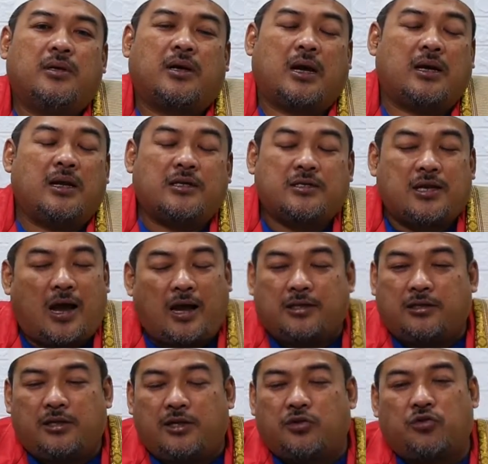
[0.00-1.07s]
Karena
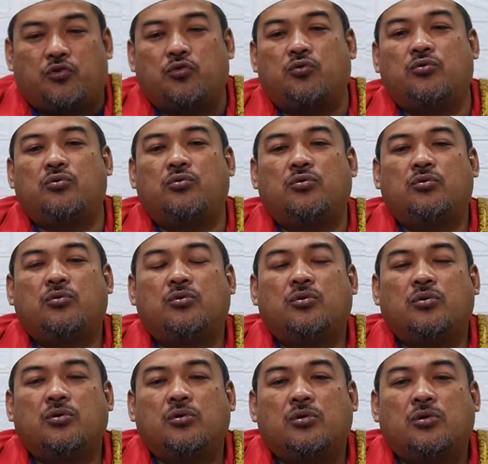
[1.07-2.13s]
saat itu
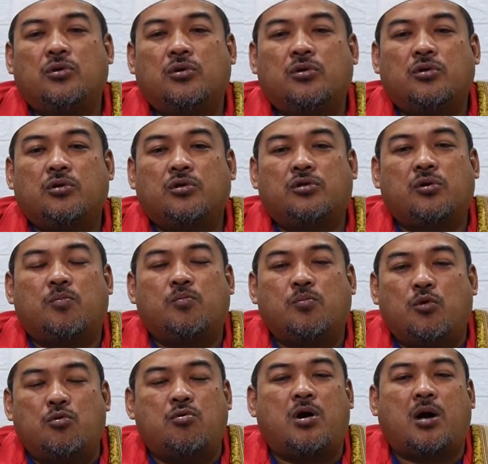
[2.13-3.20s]

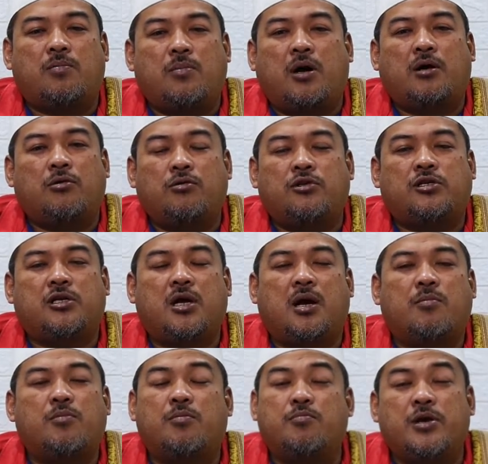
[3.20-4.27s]
semua
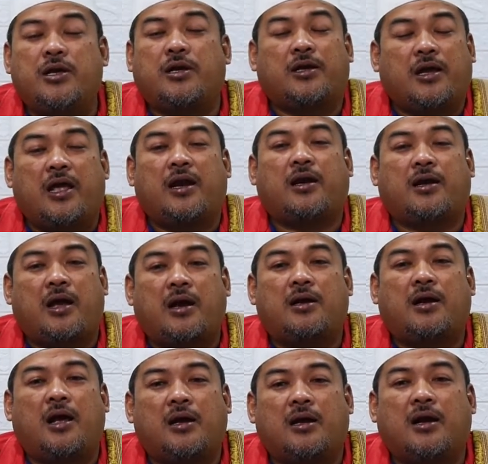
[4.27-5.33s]
manusia
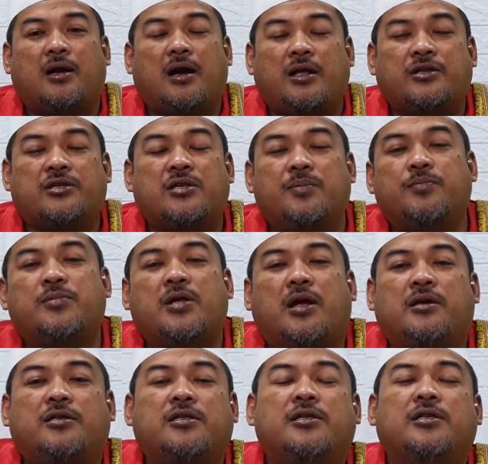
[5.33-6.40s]
memikirkan akan
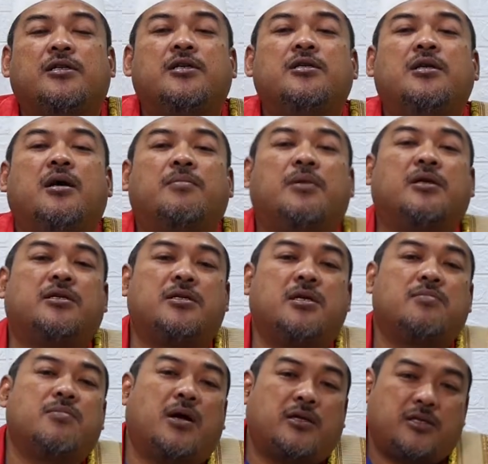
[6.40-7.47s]
nasibnya dirinya
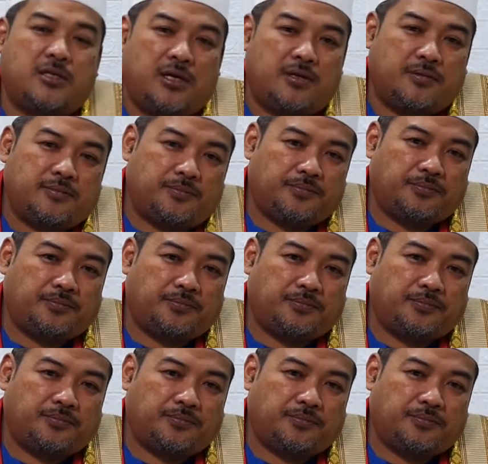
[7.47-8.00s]
masing-masing.